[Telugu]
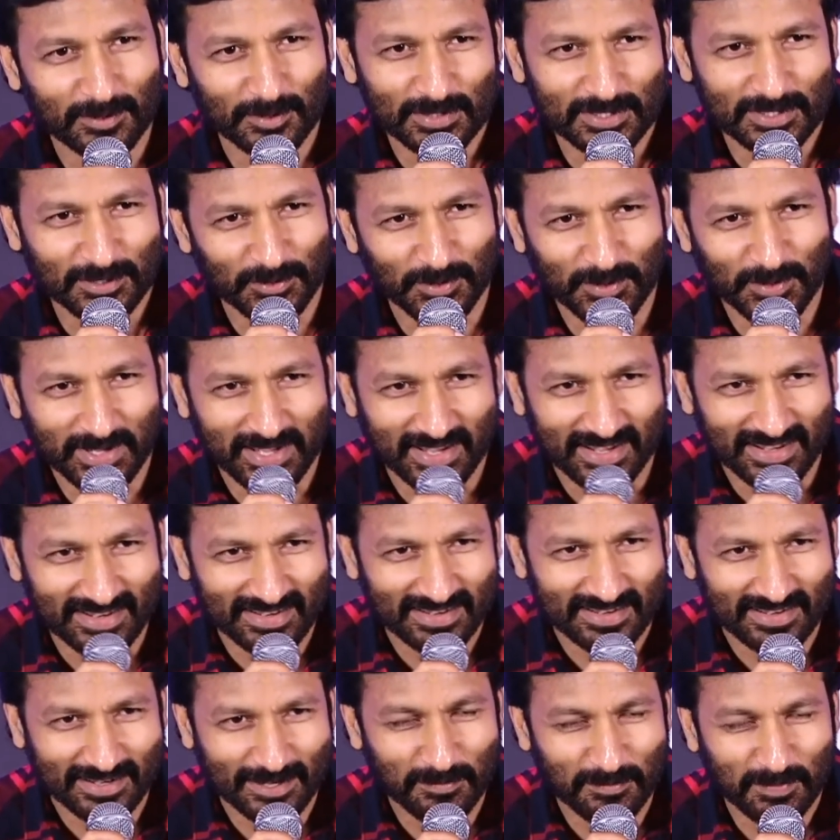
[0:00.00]
వస్తే ఓకే
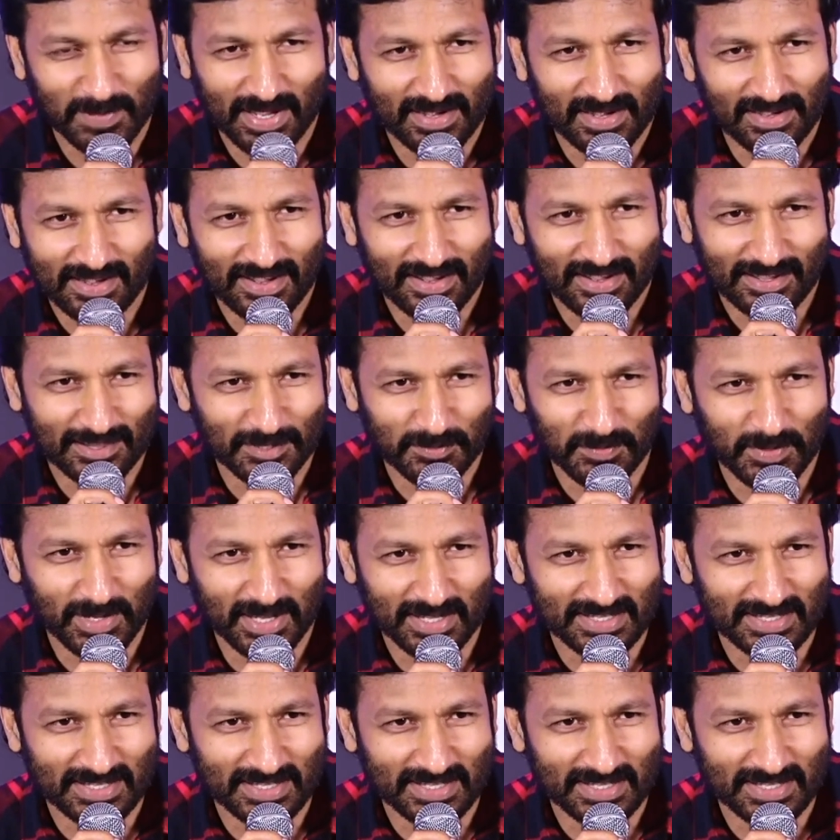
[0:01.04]
నేను పాన్ ఇండియాకి అయితే ఇప్పుడు